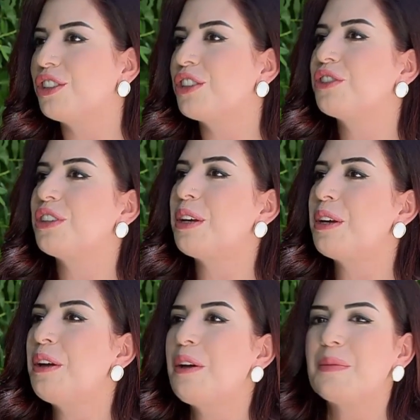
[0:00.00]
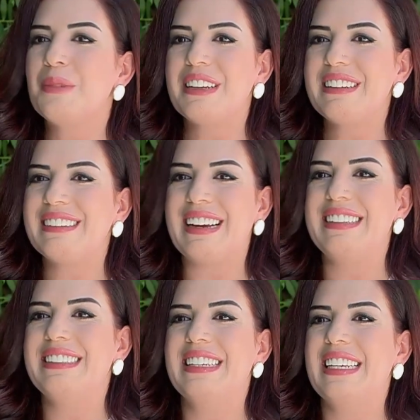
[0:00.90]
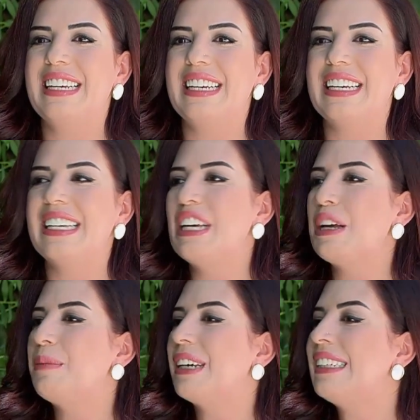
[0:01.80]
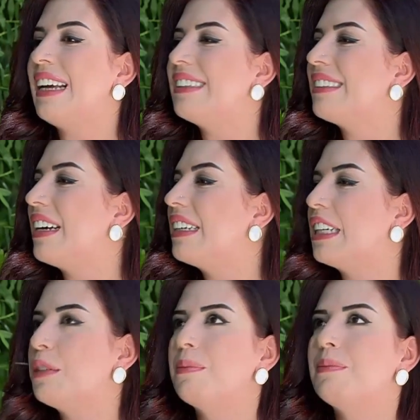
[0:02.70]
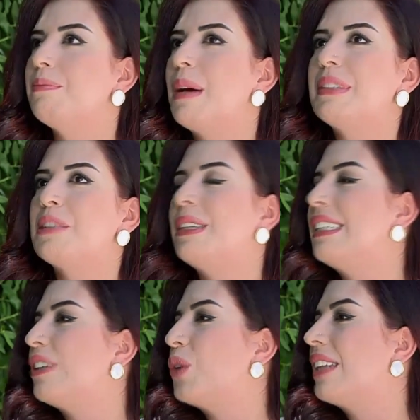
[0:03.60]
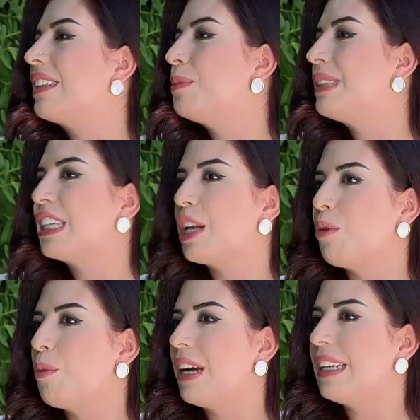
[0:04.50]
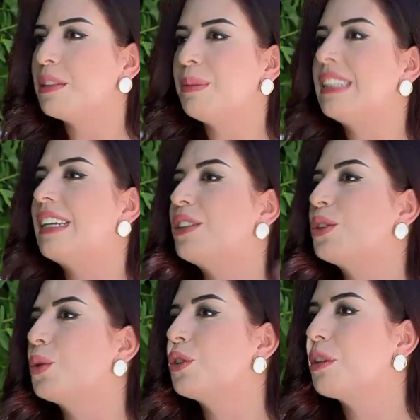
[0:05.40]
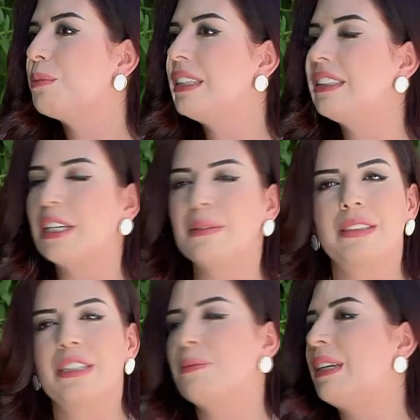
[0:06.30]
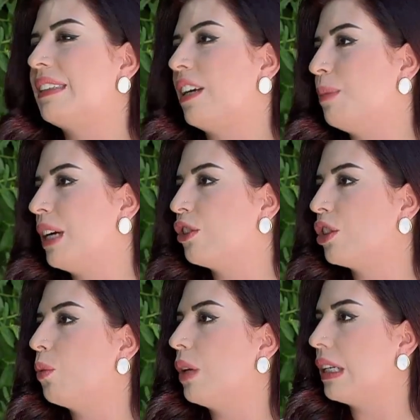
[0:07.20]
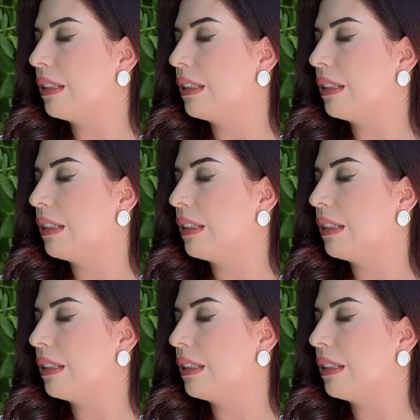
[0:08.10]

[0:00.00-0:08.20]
الضجه بعيد عن آه، بعيد حتى يعني ما بتتمني انه حتى تمسكي الموبايل انت بعيده عن السوشيال ميديا تتمتعي بهالجو فعلا